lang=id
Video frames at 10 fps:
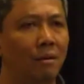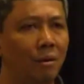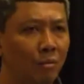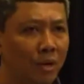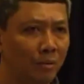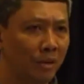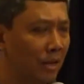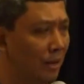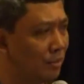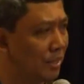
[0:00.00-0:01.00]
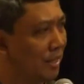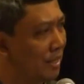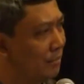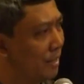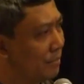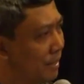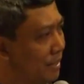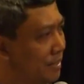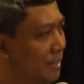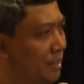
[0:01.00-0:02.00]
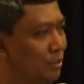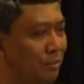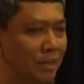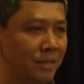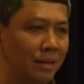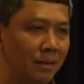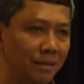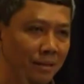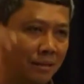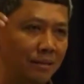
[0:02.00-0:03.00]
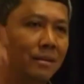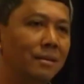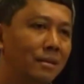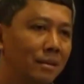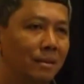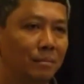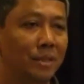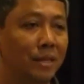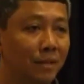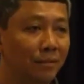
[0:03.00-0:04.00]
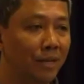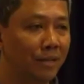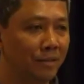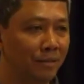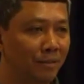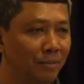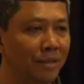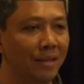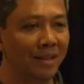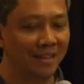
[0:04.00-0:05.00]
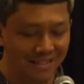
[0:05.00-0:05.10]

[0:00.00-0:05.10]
Oh mungkin Tuhan yang kamu cari lagi main-main di sana. Coba dicari di Pejaten Village gitu ya. Mungkin dia